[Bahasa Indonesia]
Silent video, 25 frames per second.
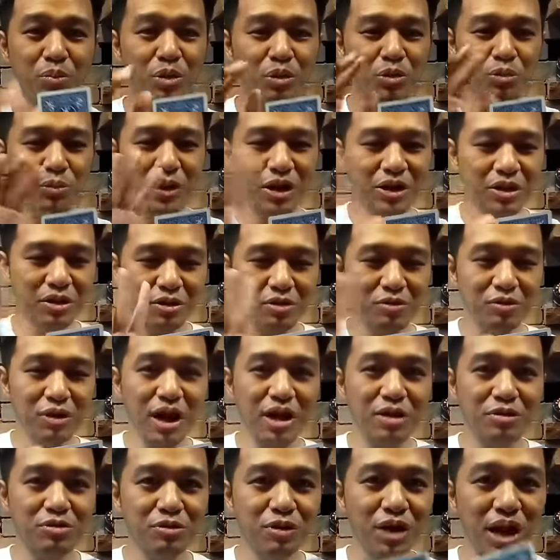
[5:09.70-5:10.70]
berubahnya tuh
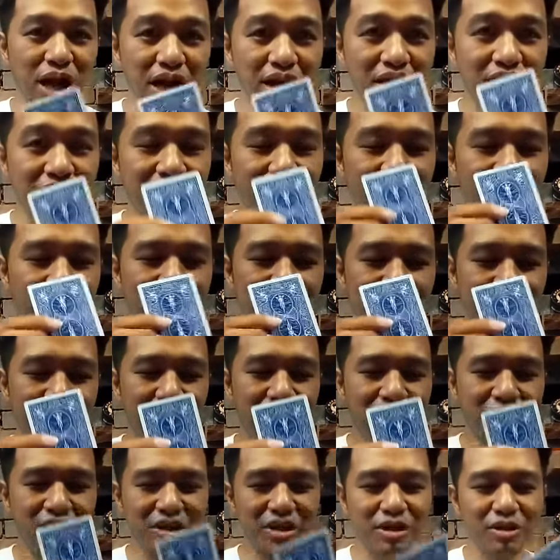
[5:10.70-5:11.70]
langsung lain gitu
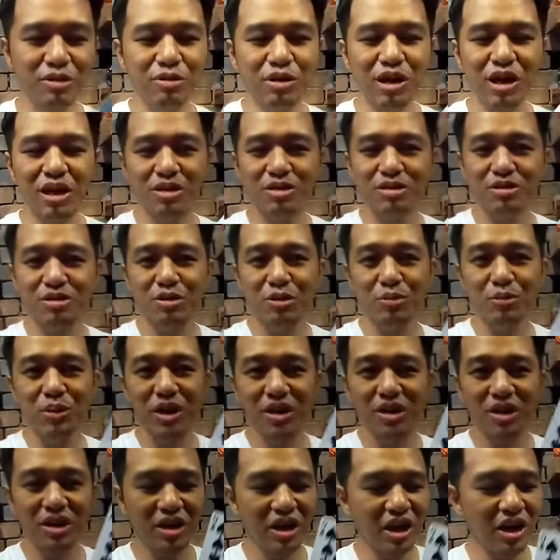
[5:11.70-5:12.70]
ya. Nih gue
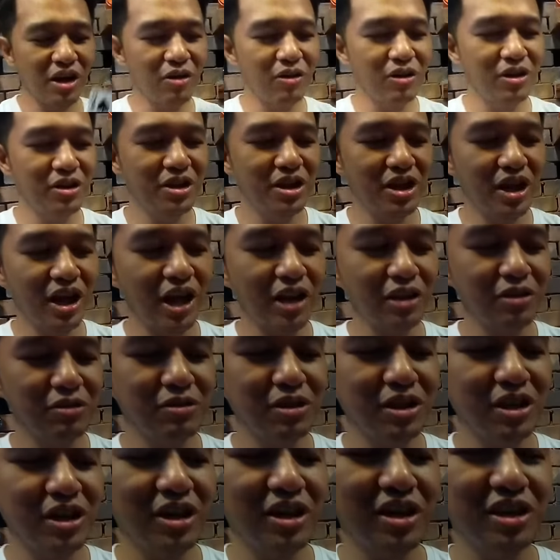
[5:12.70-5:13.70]
coba nih kalau dia
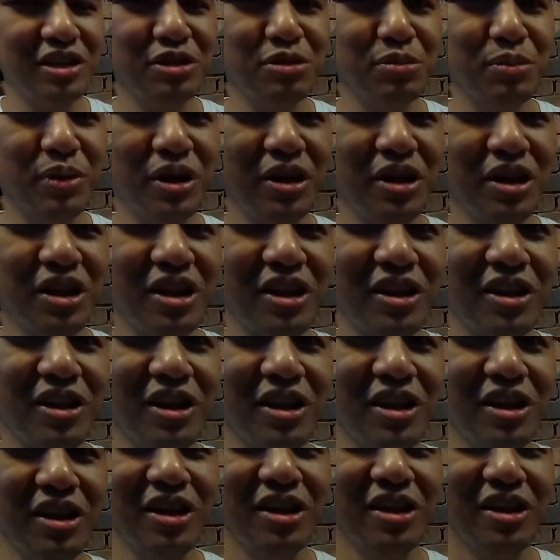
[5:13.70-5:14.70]
kartunya cuma dikit
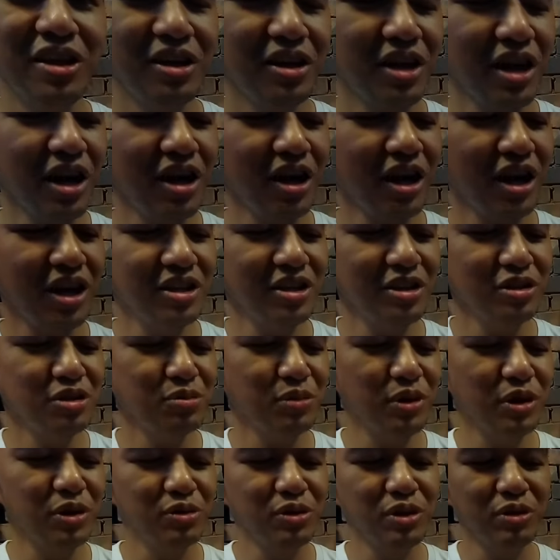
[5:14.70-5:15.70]
gini, angkanya
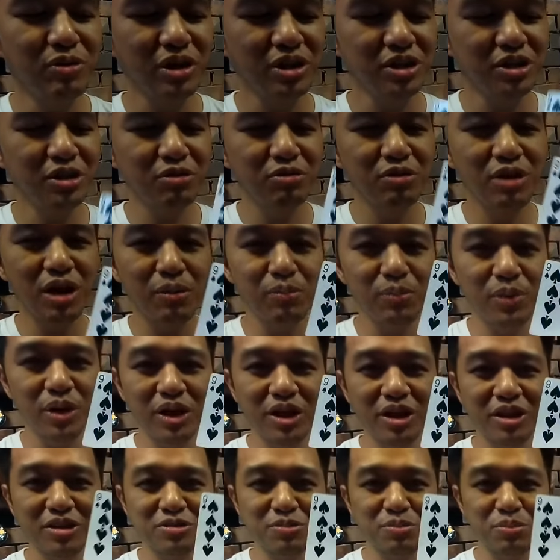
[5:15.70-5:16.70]
cuma dua wajib, gue
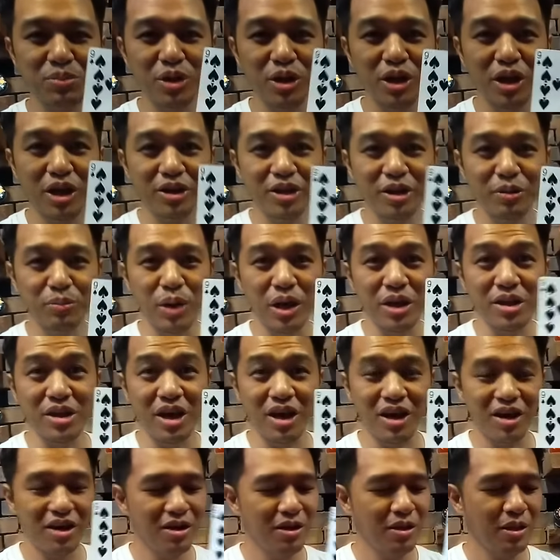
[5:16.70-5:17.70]
ambil yang 9 yang
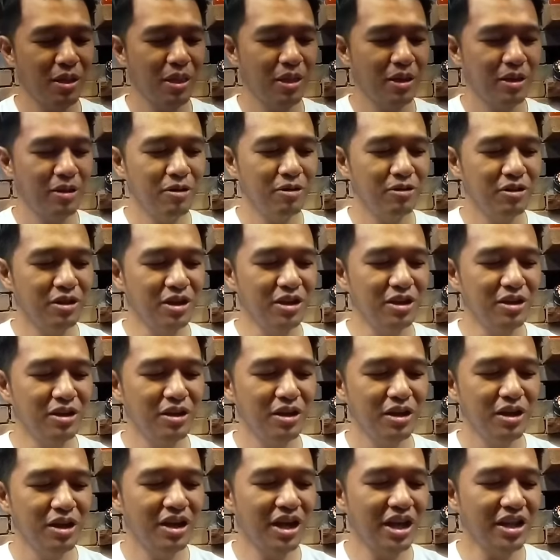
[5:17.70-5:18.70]
banyak.
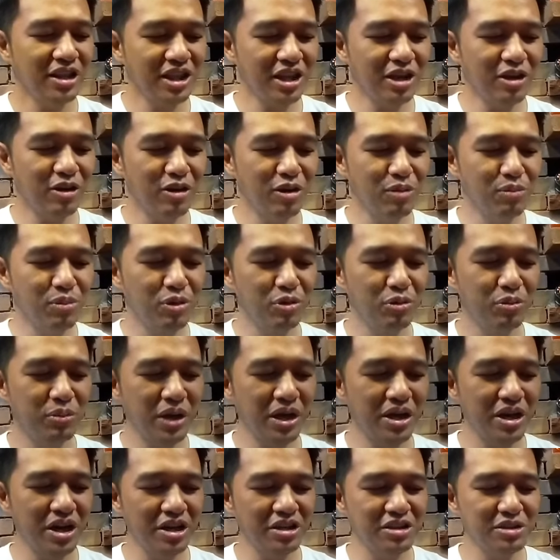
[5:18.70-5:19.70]
Jadi nanti kalau
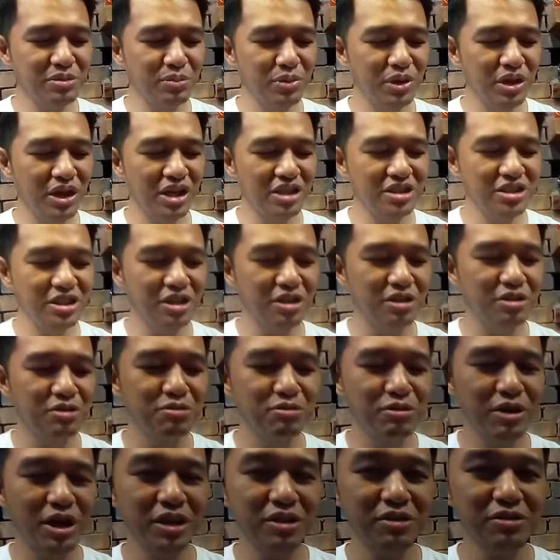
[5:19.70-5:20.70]
berubah dari 9 jadi
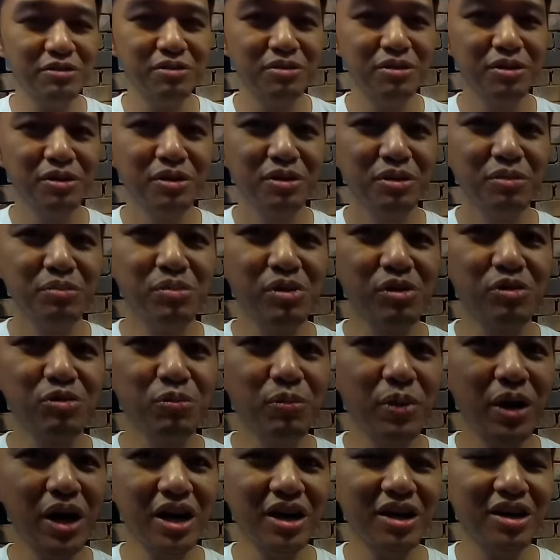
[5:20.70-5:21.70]
dua tuh
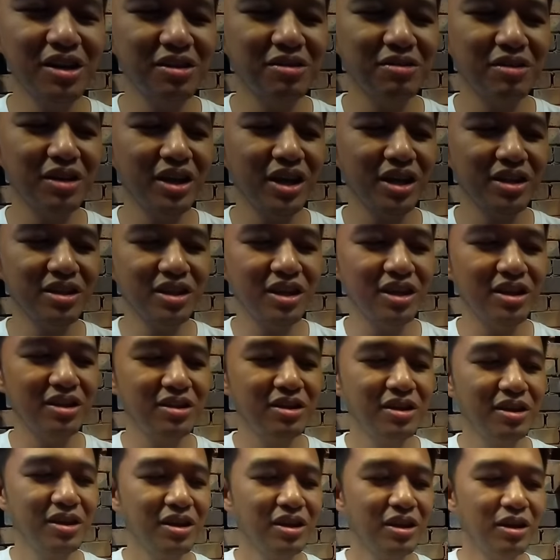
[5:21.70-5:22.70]
berubah gitu
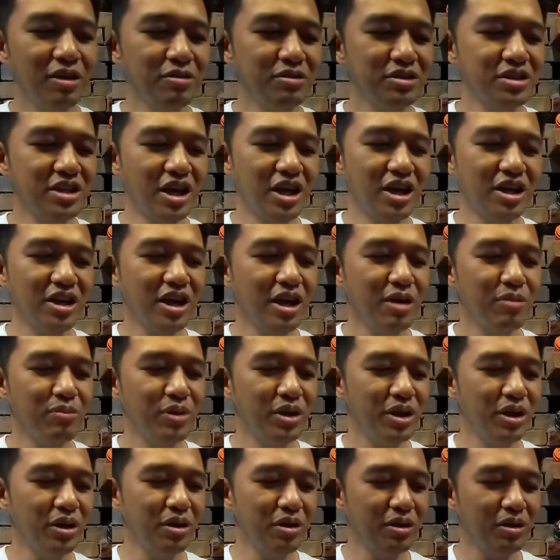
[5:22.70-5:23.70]
kelihatan. Lu jangan
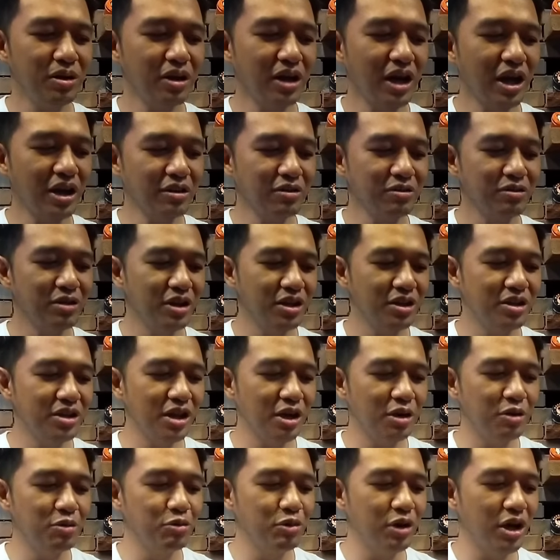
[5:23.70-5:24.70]
ngambil kartunya
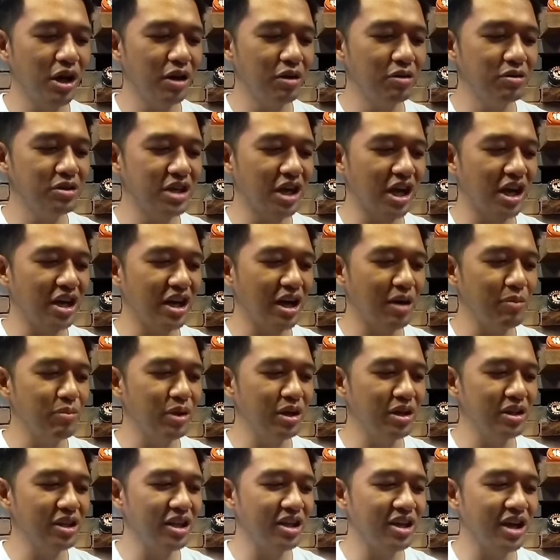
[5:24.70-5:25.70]
dia dua, lu jangan
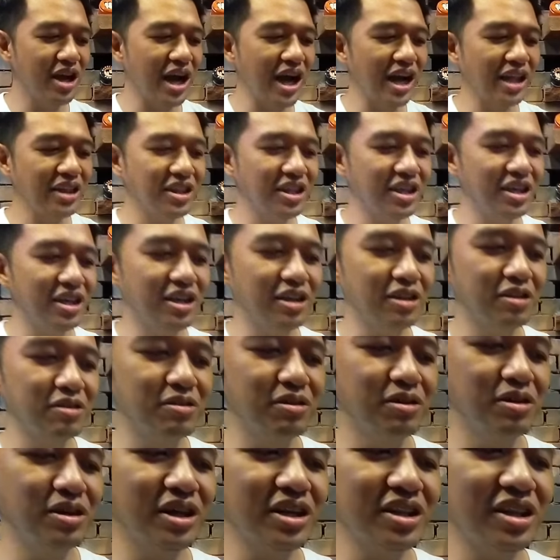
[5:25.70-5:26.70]
ngambil tiga hati
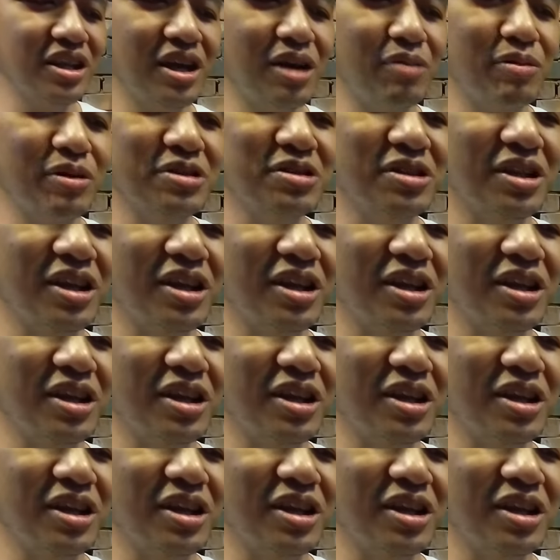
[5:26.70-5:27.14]
gitu. Ngerti nggak